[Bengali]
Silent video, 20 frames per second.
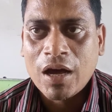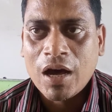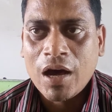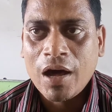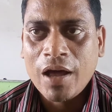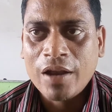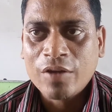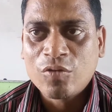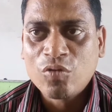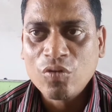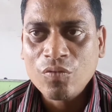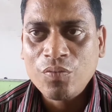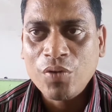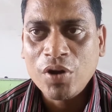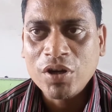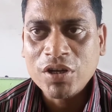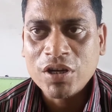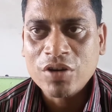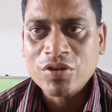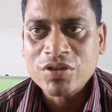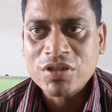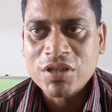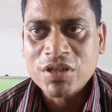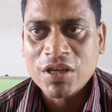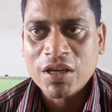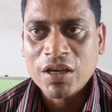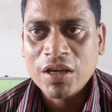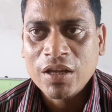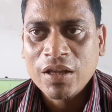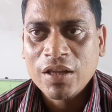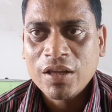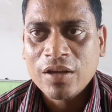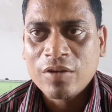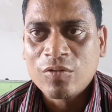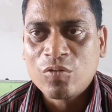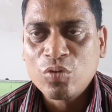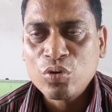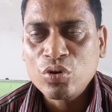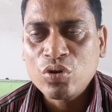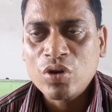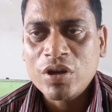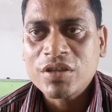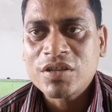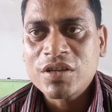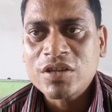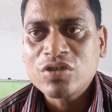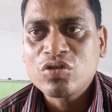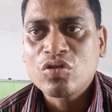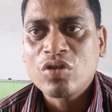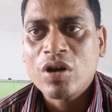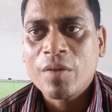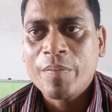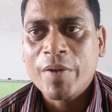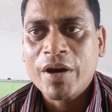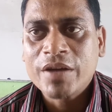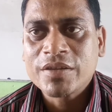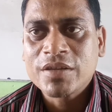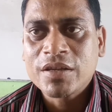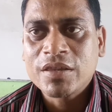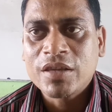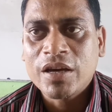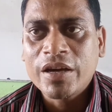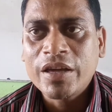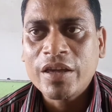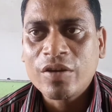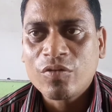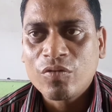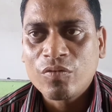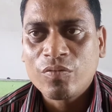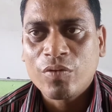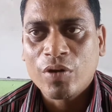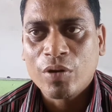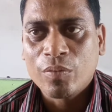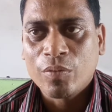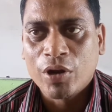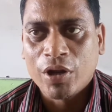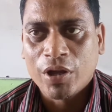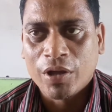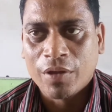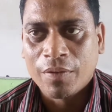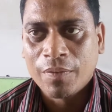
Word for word: আর গুণফলটা হচ্ছে গুণ করে যে সংখ্যা পাওয়া যায় তাকেই গুণফল বলে